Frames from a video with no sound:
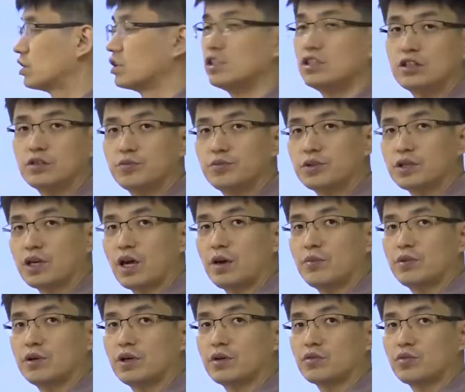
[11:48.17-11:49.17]
지디피
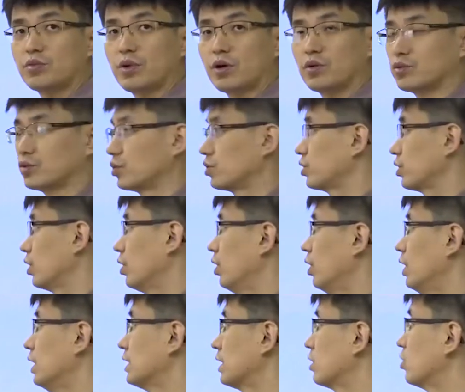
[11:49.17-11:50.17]
갭이라고 배웠었죠.
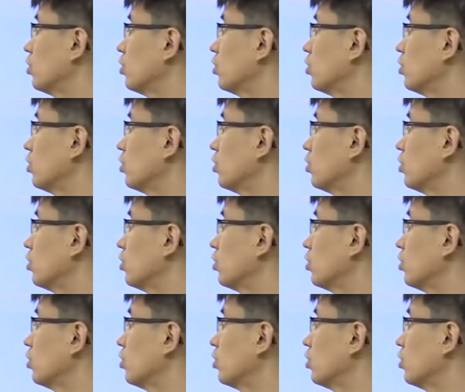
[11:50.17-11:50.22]
자,